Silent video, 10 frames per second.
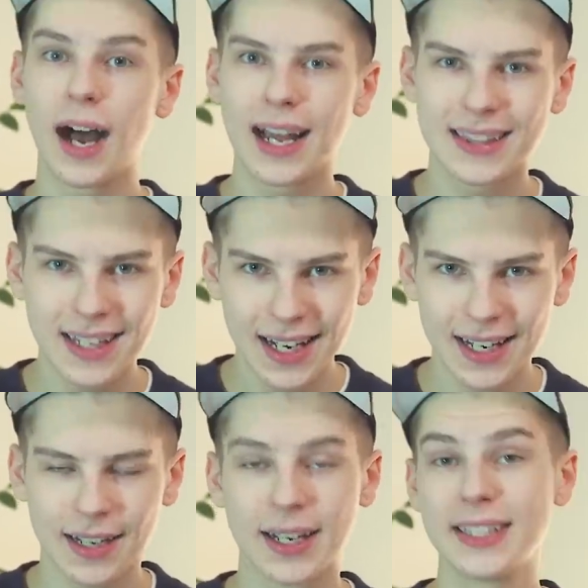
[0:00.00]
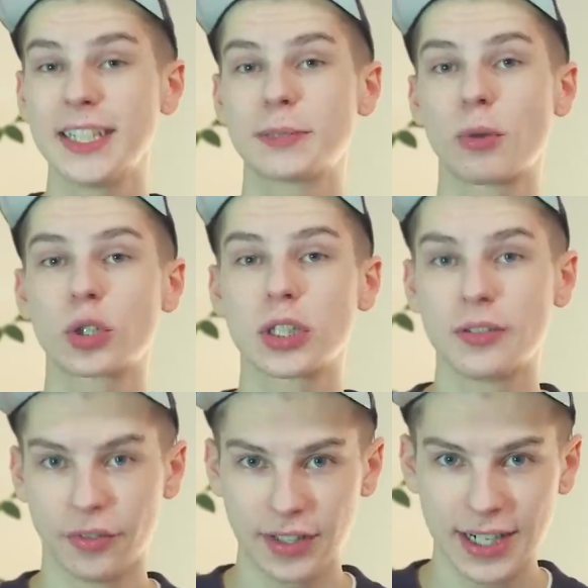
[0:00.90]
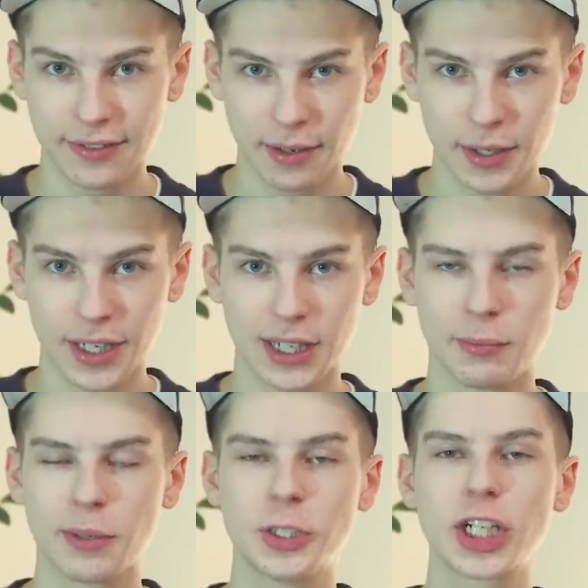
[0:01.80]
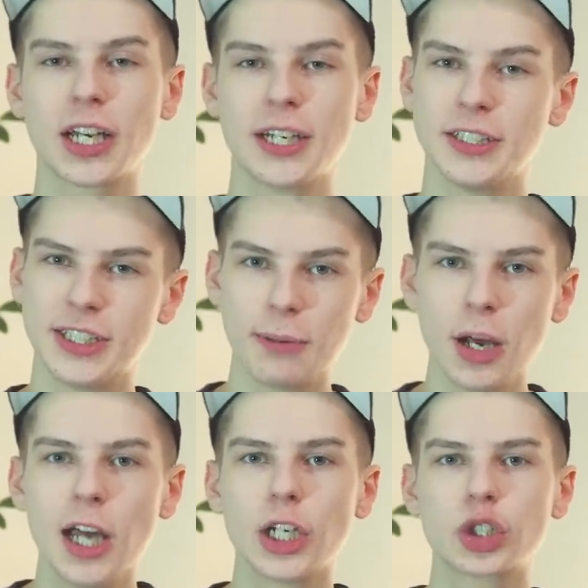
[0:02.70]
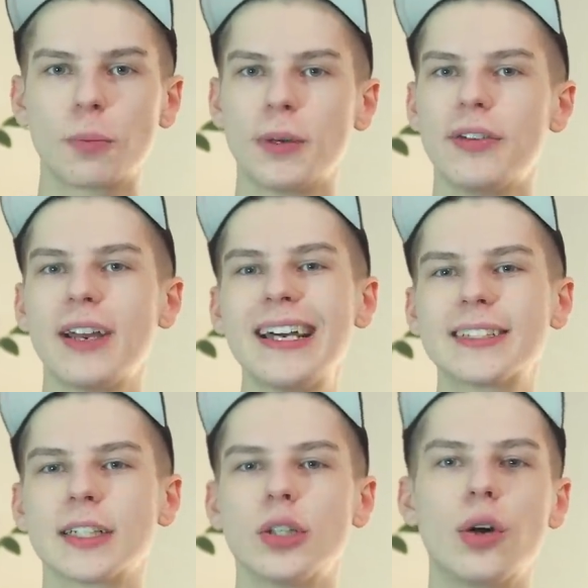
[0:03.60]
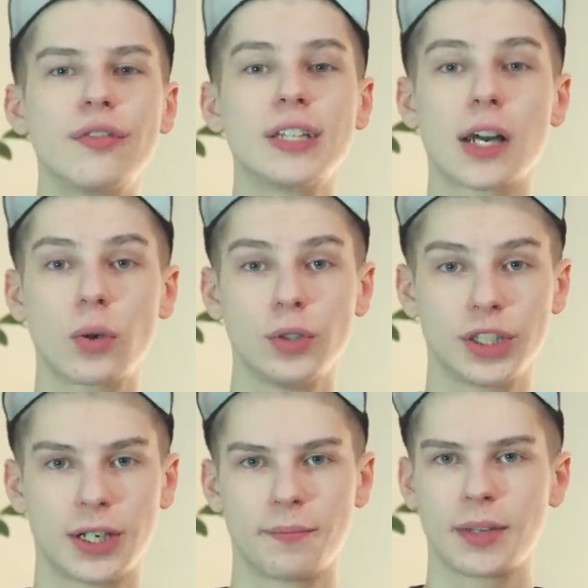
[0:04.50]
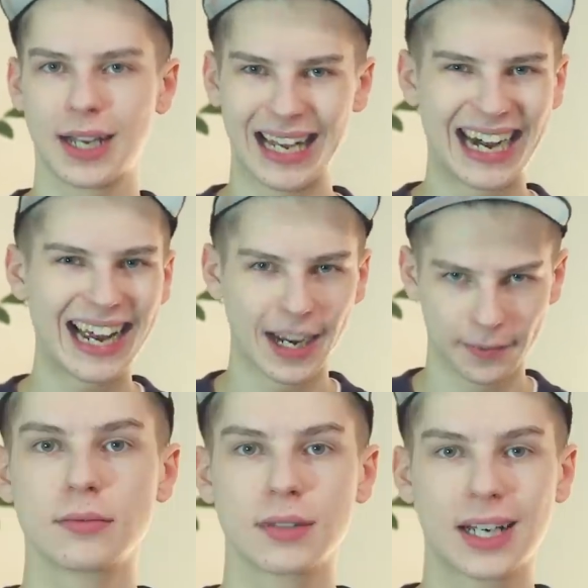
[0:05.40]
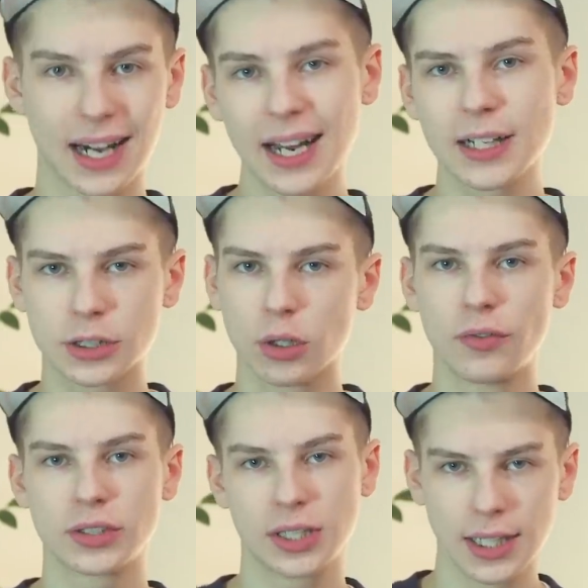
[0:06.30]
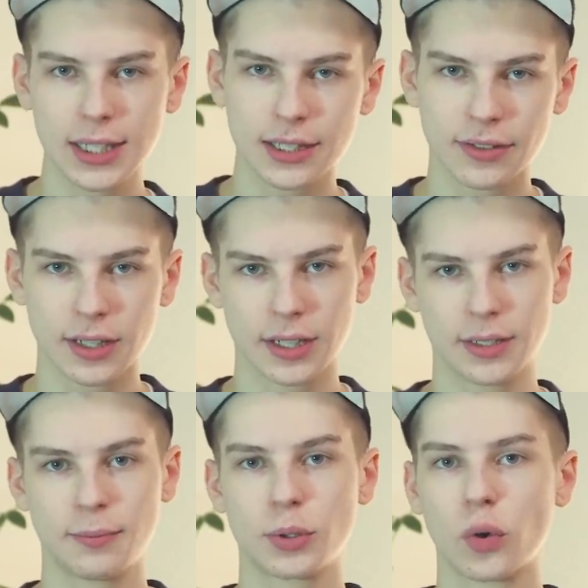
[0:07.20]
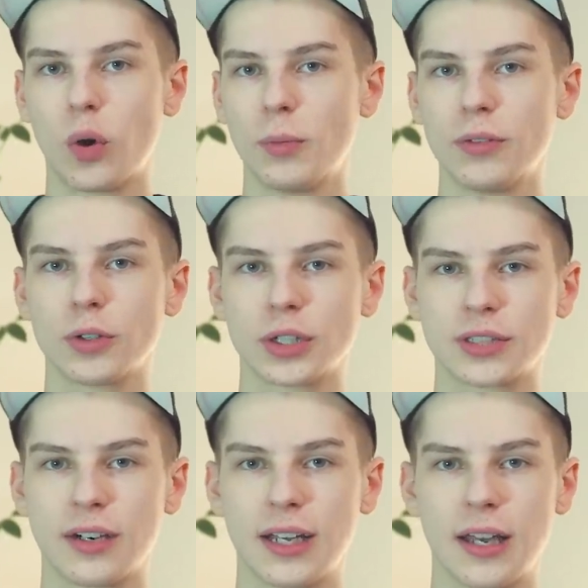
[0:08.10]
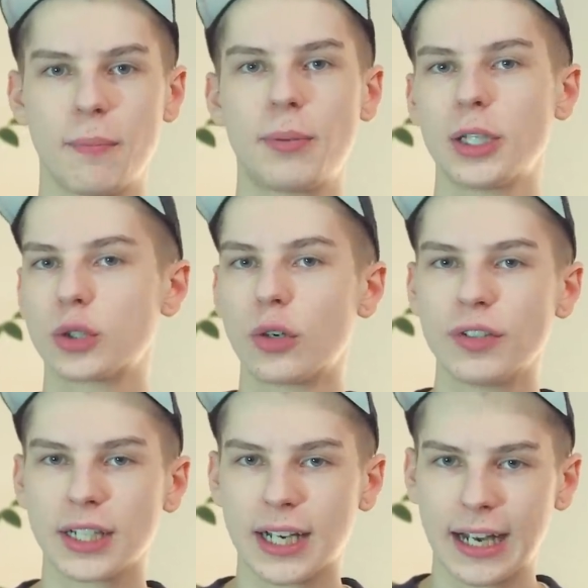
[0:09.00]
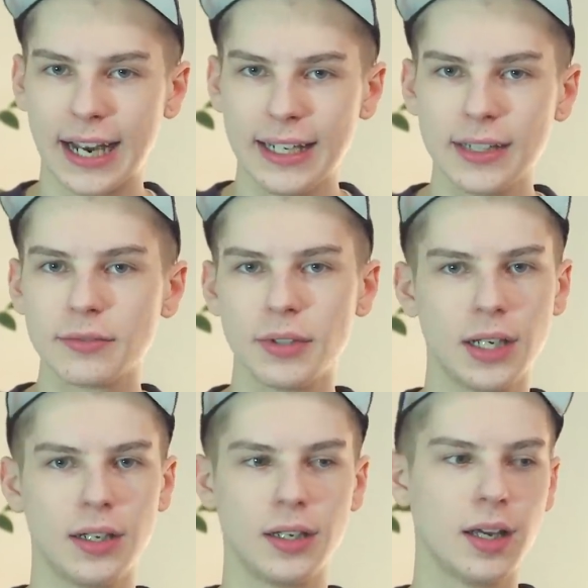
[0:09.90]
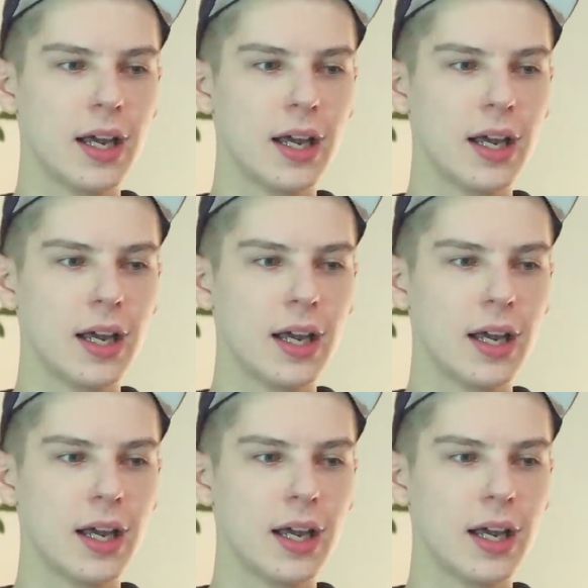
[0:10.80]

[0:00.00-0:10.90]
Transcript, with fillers: Однако, конец прошлого века в Америке примечателен тем, что появляется новый наркотик крэк. Крэк – слово сленговое, по-другому его называли прессованный кокаин или